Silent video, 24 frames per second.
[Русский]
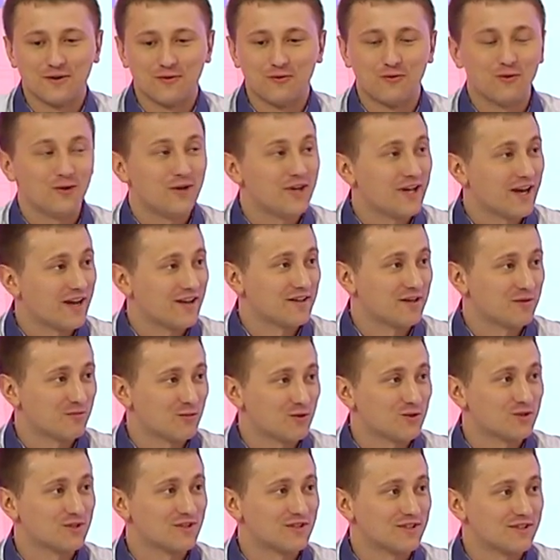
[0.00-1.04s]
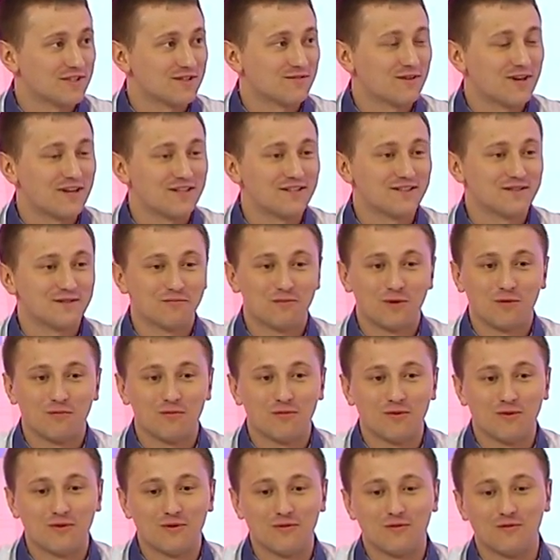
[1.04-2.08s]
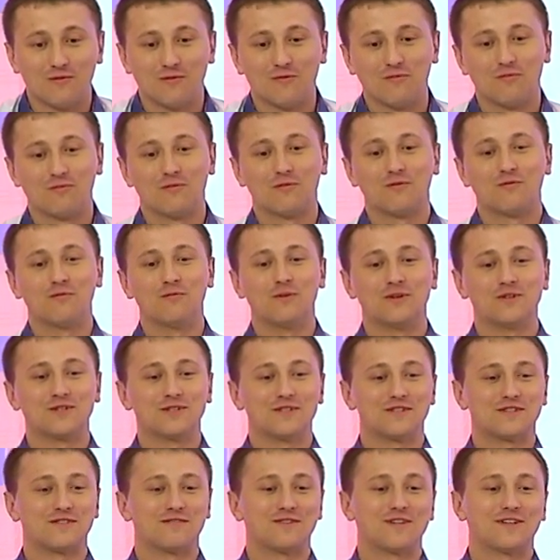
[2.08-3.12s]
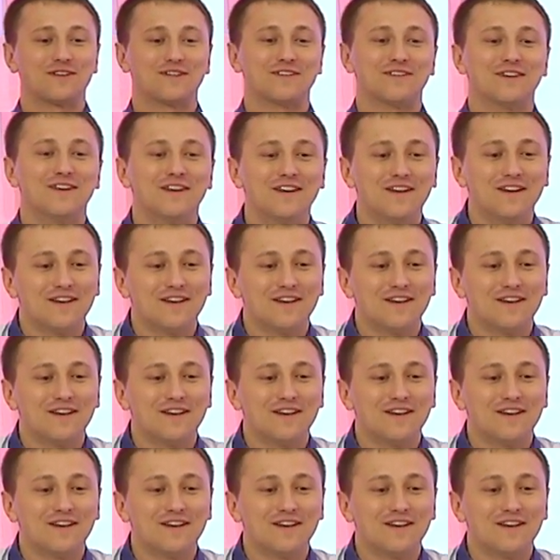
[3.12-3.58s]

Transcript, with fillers: гуляние, можно назвать, э, по, в большинстве